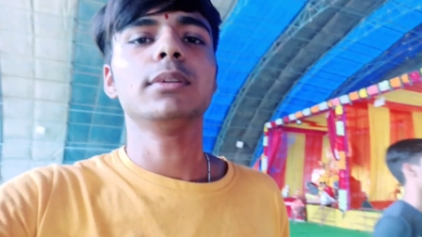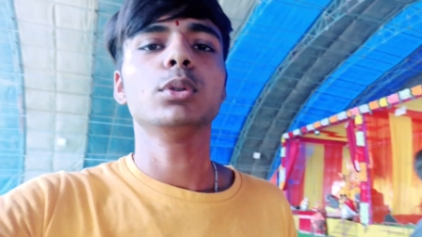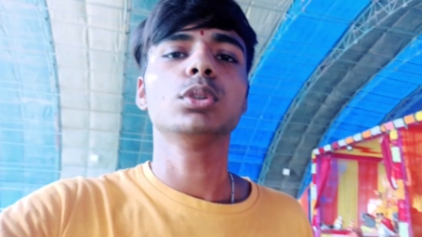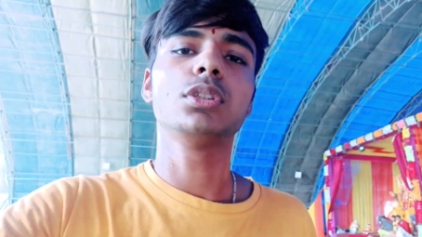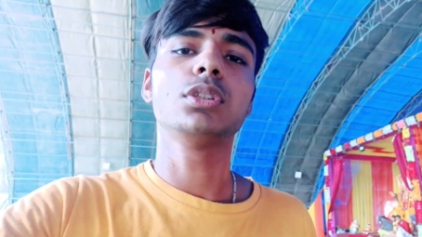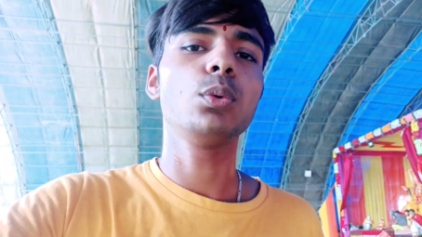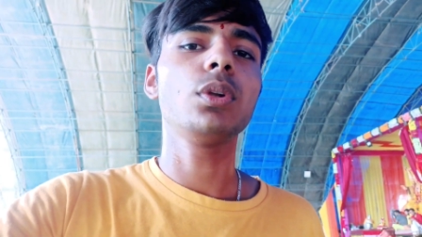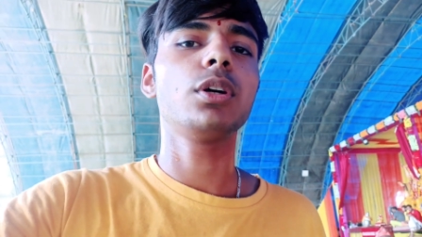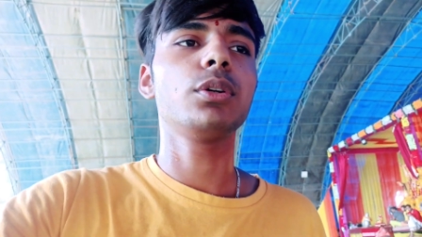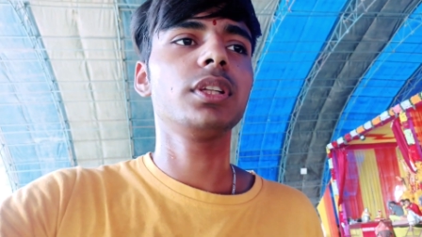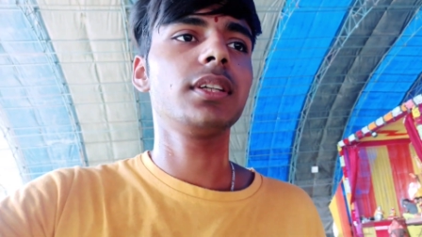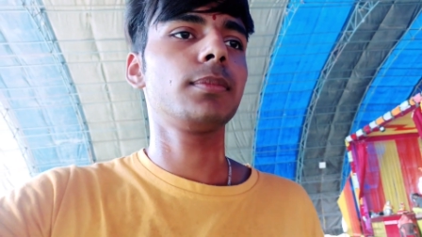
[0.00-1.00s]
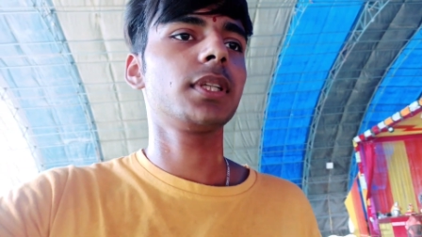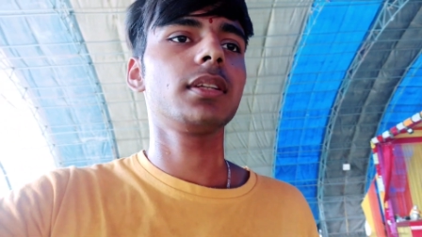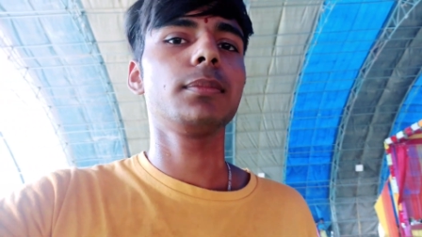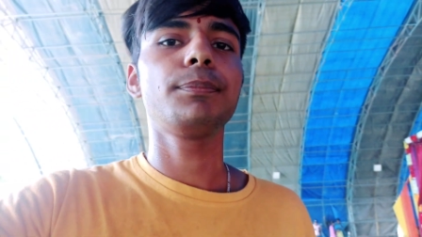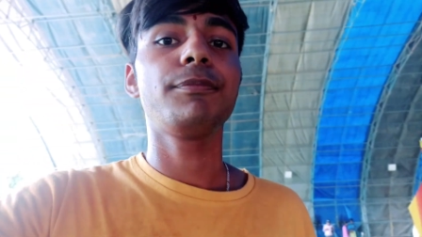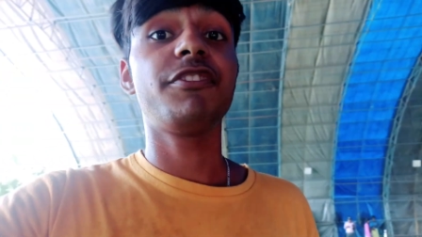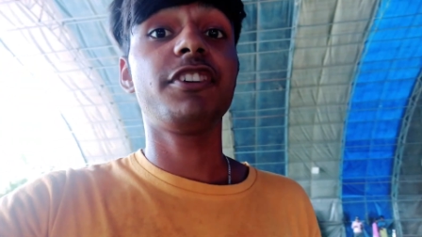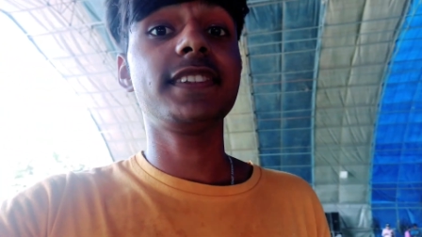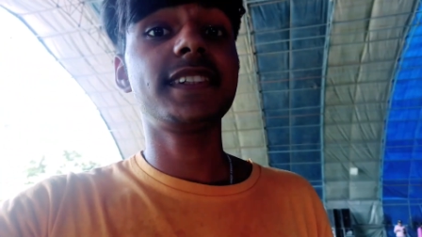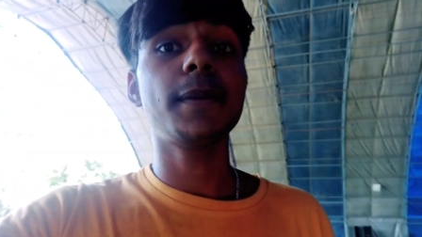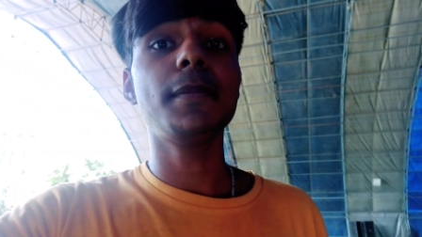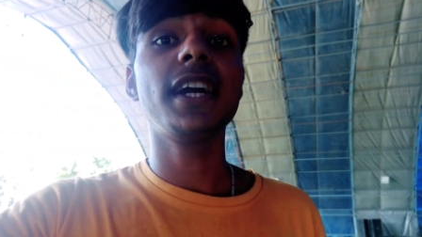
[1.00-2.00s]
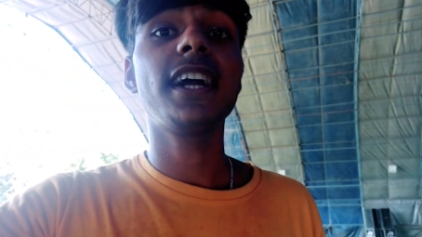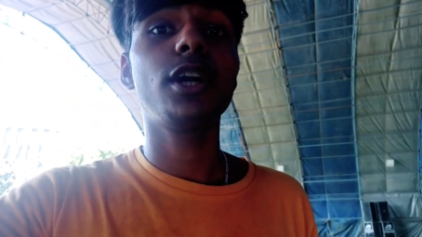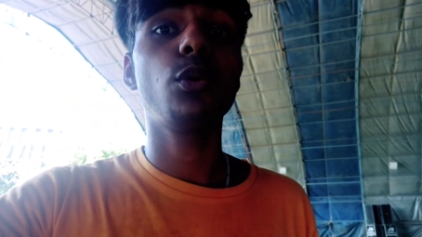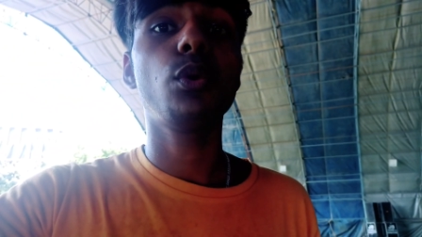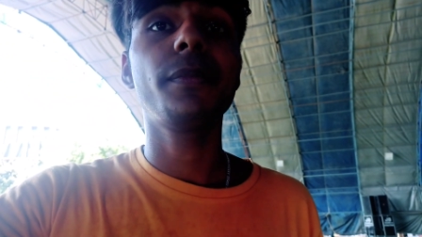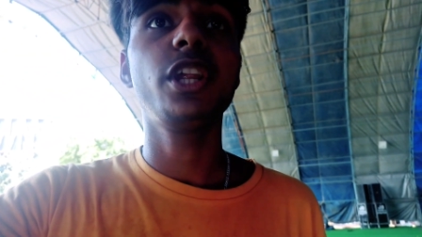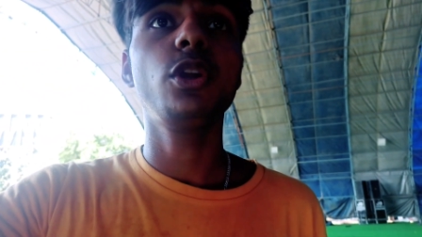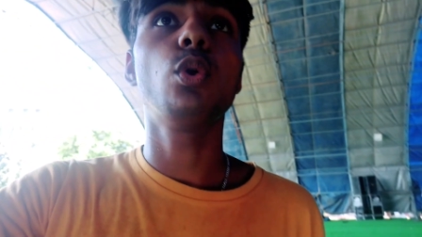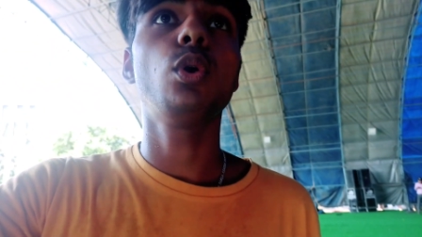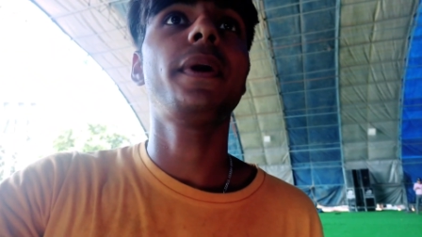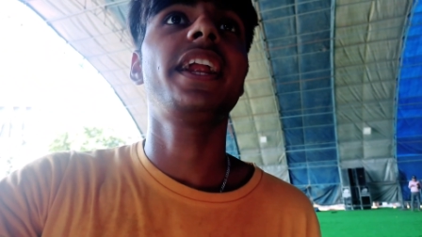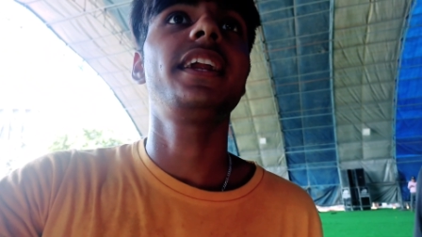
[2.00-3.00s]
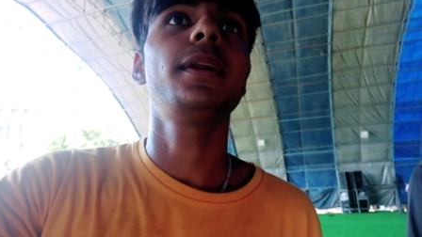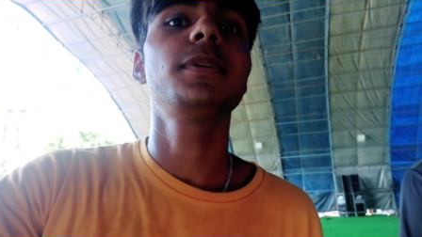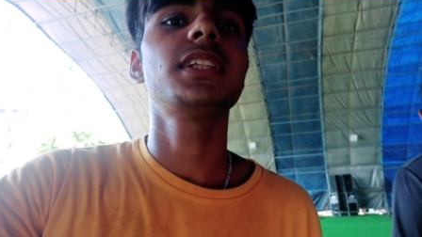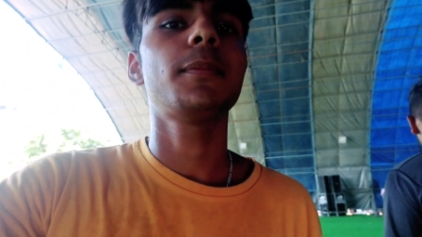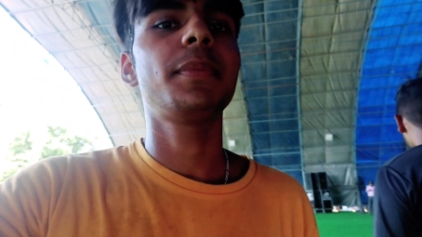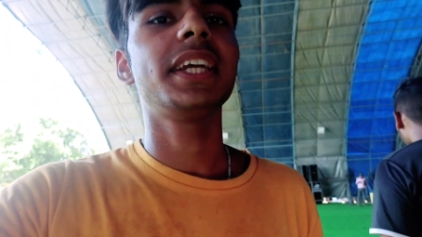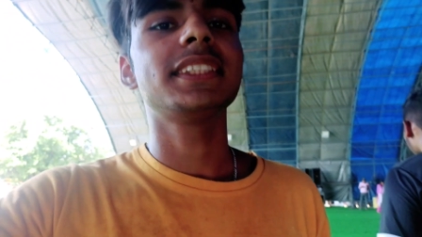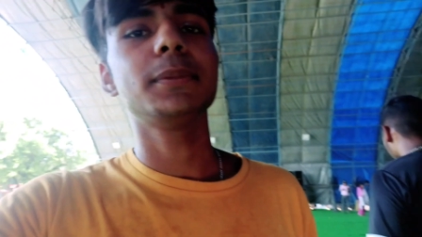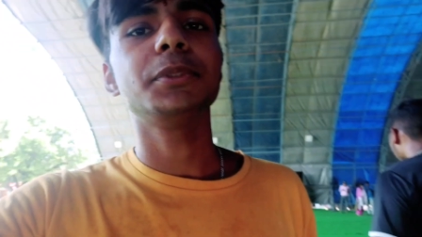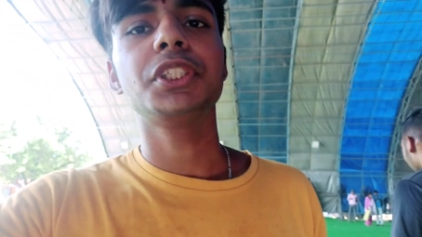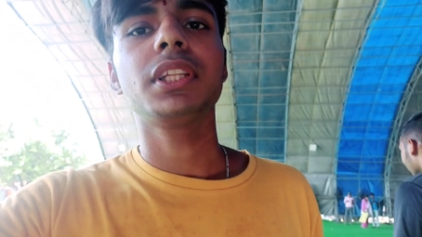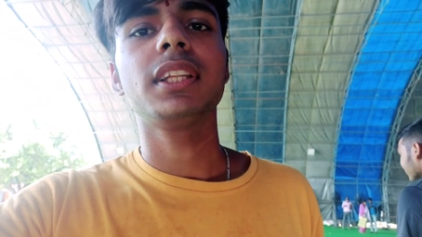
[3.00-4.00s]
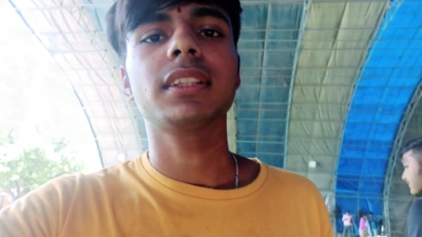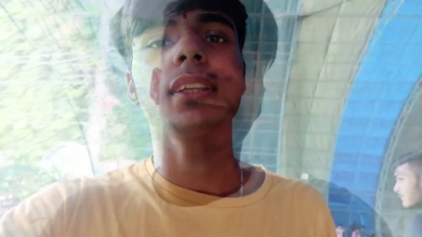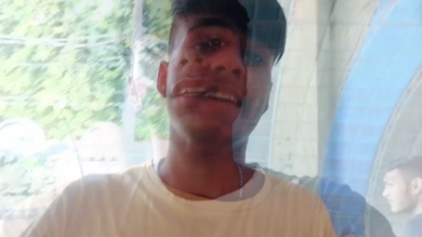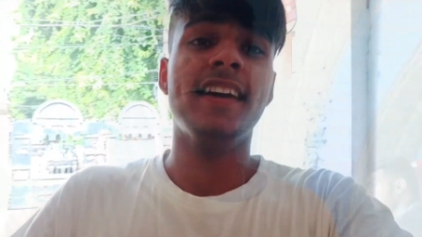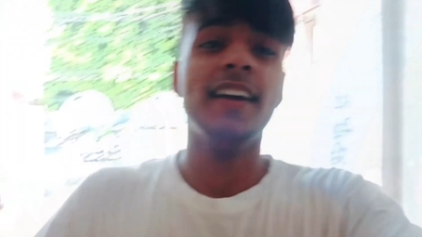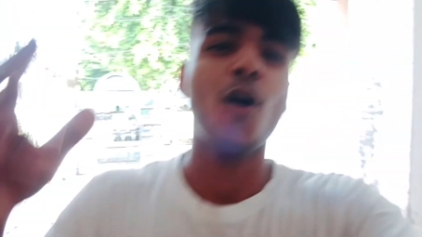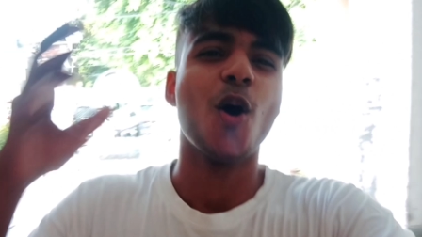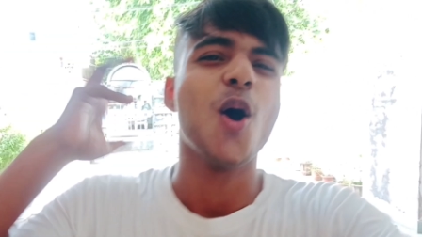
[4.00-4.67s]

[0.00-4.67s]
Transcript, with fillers: रहते हो तो ज़रूर आओ इधर मतलब फ़र्स्ट टाइम लगाया हुआ हमारी गोल मार्केट में जहाँ पे एग्जीबिशन लगता था